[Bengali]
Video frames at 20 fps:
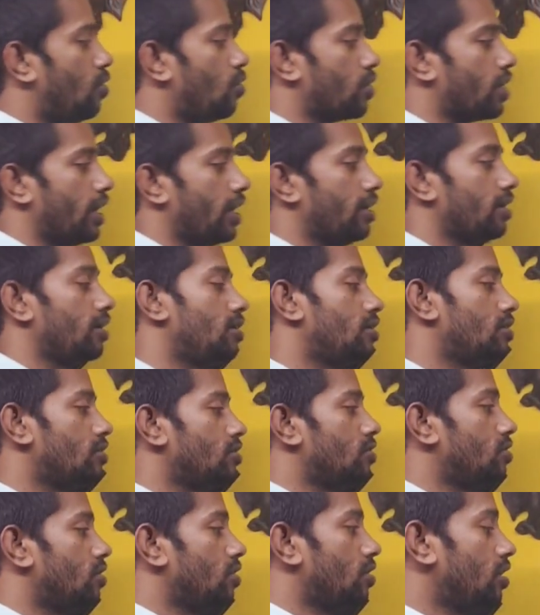ওকে
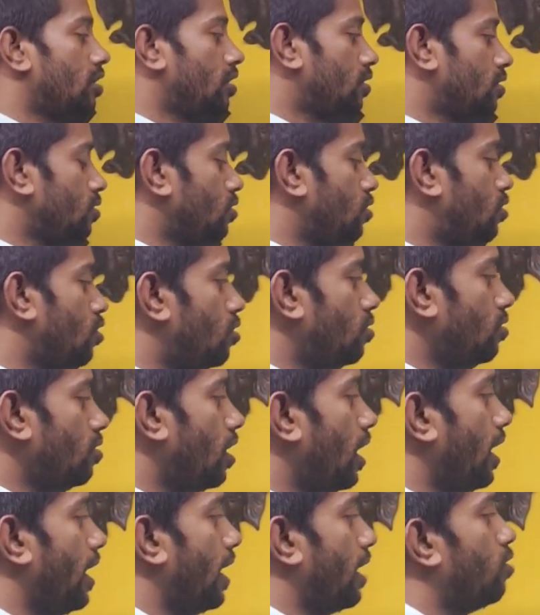তো
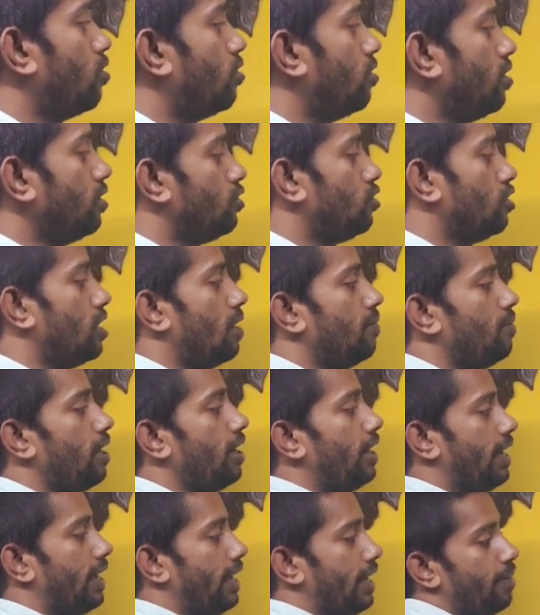এখন যদি আমি
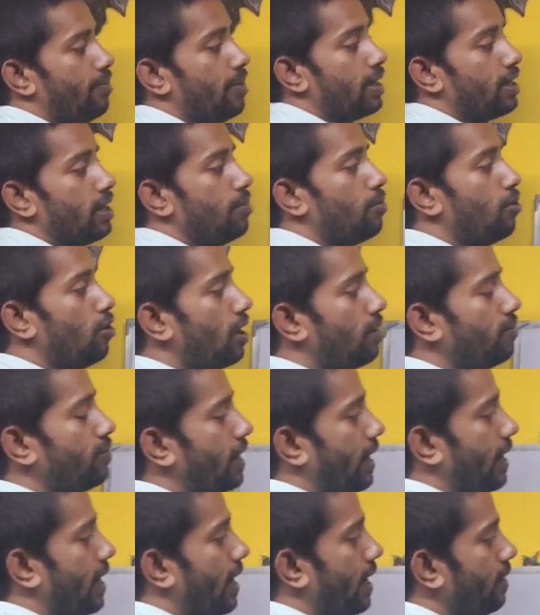এবার কি বললাম
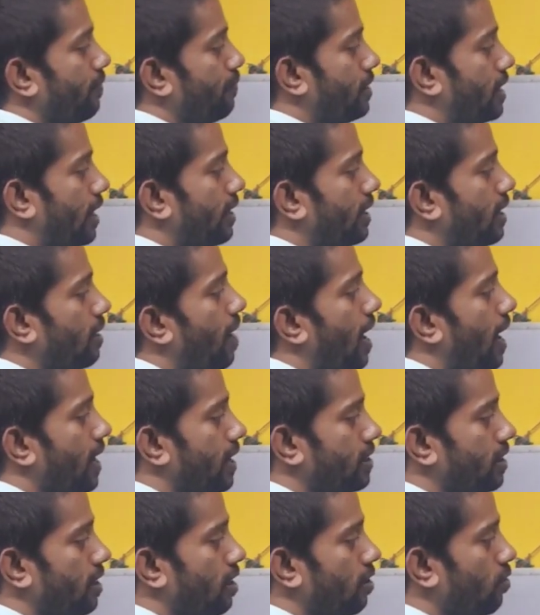যে এখানে চারটে ভাগ
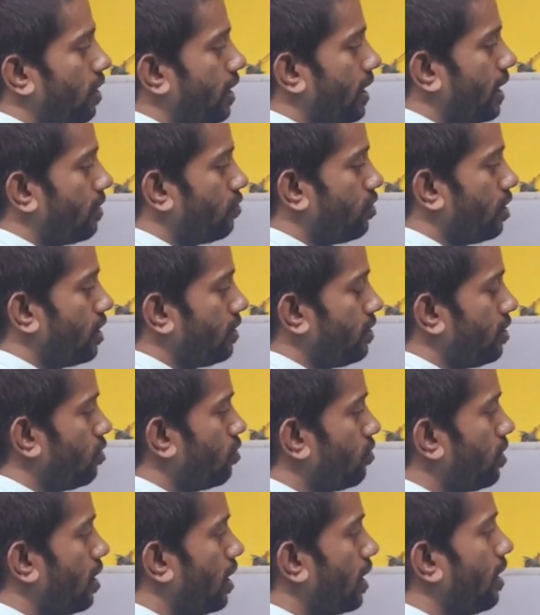আছে দেখো এটা হচ্ছে
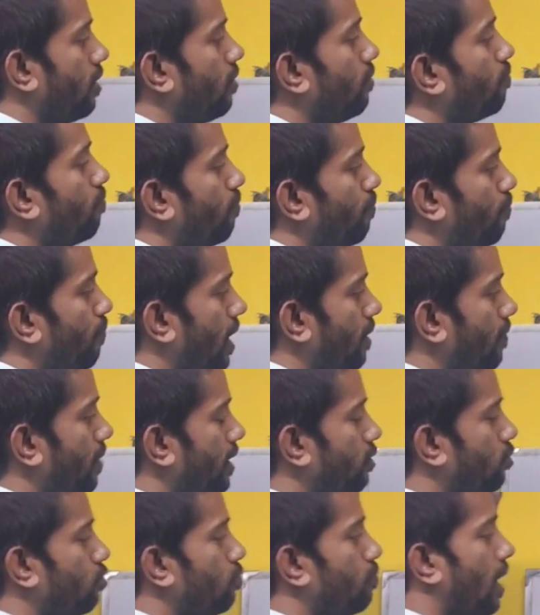জিরোর থেকে পাই
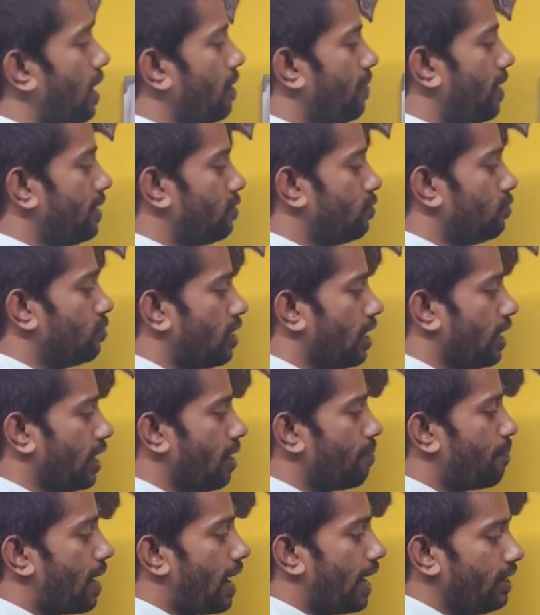বাই টু পাই বাই টুর
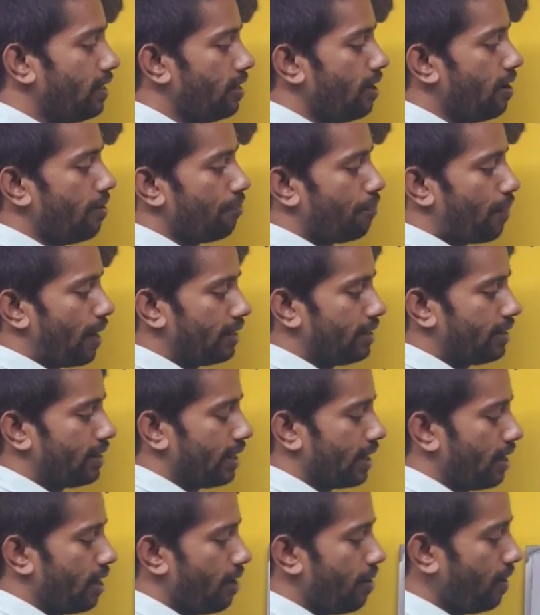থেকে পাই পাই
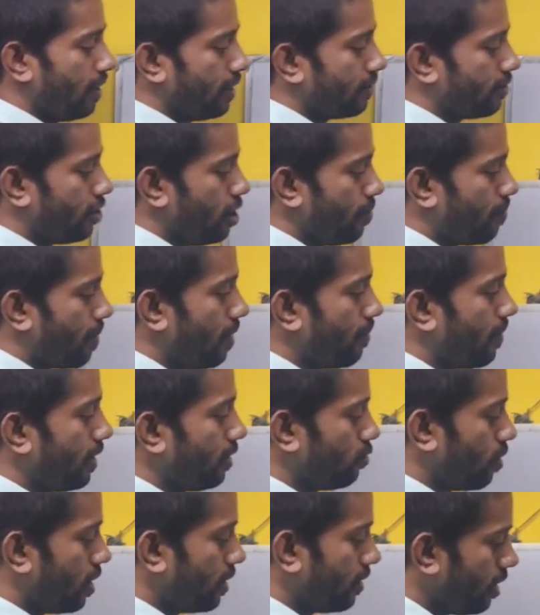থেকে থ্রি পাই বাই
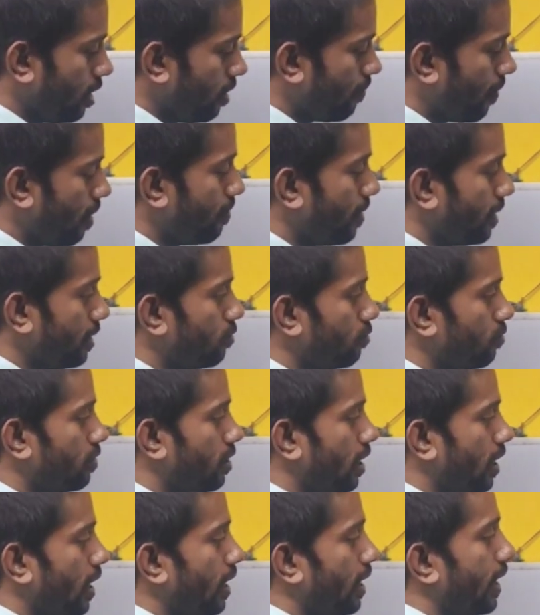টু অ্যান্ড থ্রি পাই বাই টুর
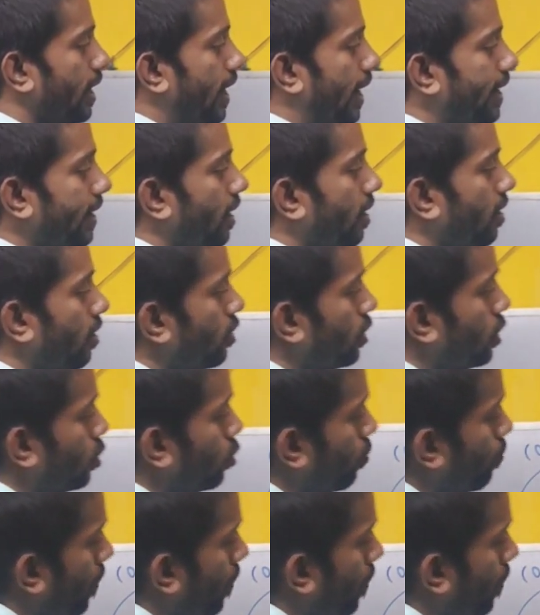থেকে এগেইন টু